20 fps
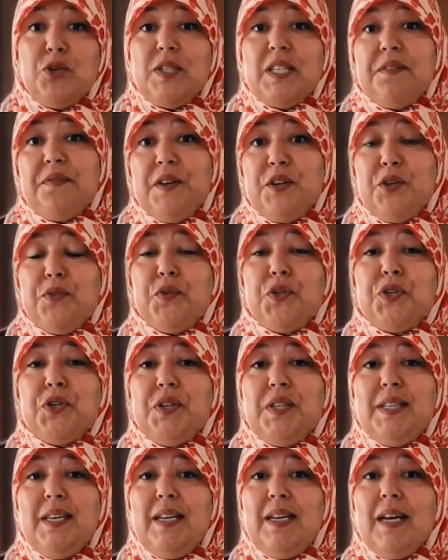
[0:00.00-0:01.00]
chose à faire de votre
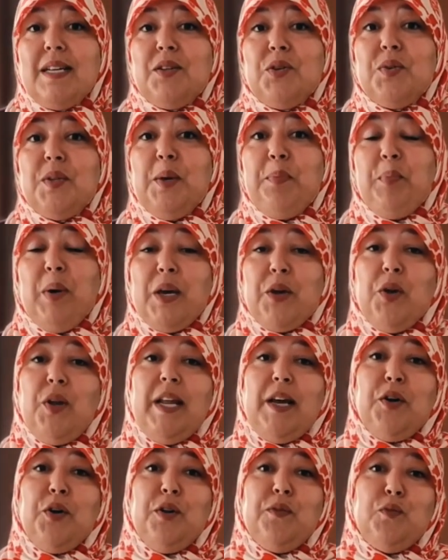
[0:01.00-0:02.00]
côté, n'attendez pas que
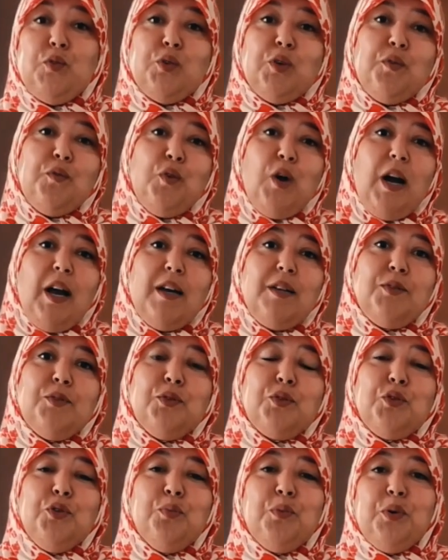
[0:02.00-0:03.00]
l'école vous envoie un
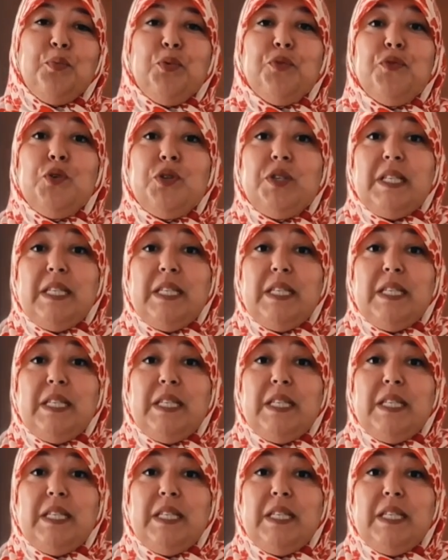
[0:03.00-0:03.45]
document pour vous le